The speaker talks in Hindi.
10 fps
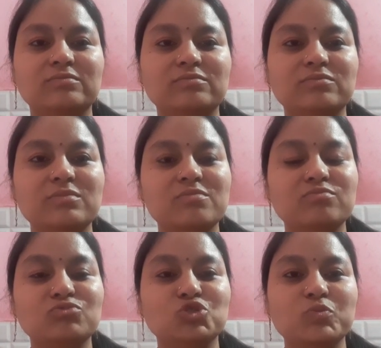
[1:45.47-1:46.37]

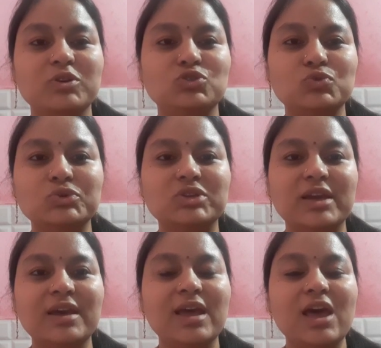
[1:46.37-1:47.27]
मुझ में जोश
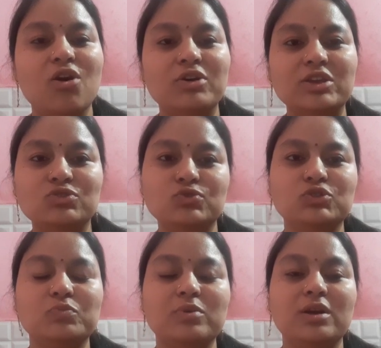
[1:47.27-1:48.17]
है और ये
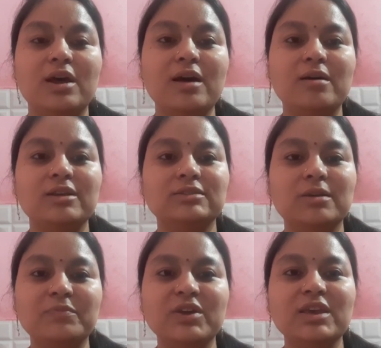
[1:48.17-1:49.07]
जोश मेरा
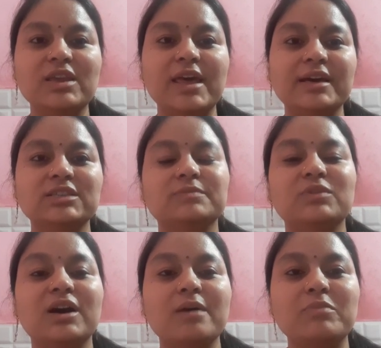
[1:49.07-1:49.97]
तब तक ही रहेगा जब
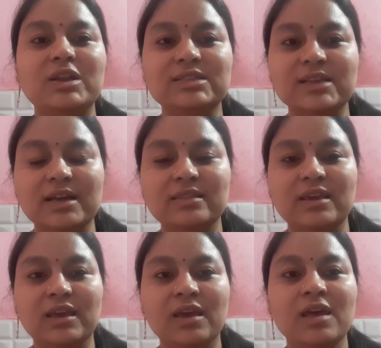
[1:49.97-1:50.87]
तक आप मेरा साथ
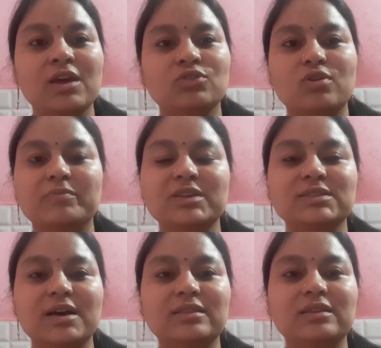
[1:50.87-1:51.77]
देंगे तो अपना
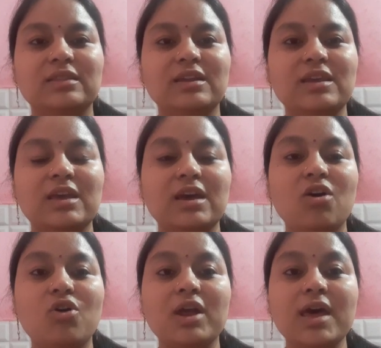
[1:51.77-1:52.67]
साथ देते रहिएगा
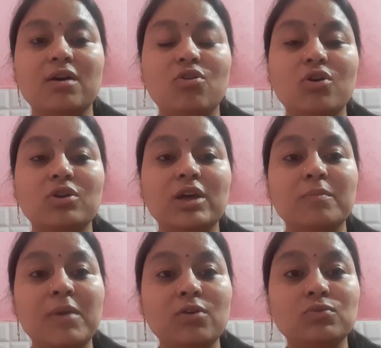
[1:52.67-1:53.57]
और और
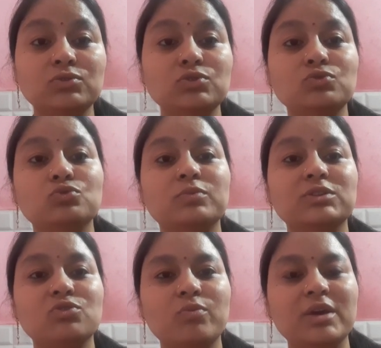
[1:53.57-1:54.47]
मैं उन
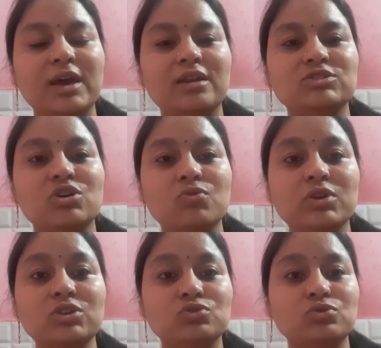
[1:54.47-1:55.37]
यूट्यूबर्स को भी कहना
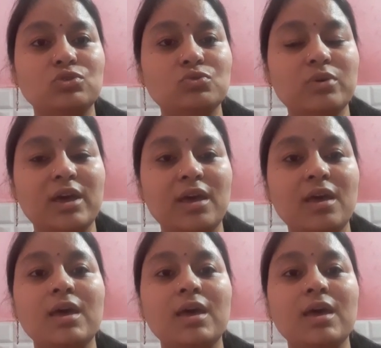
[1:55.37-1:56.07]
चाहूँगी जो न्यू है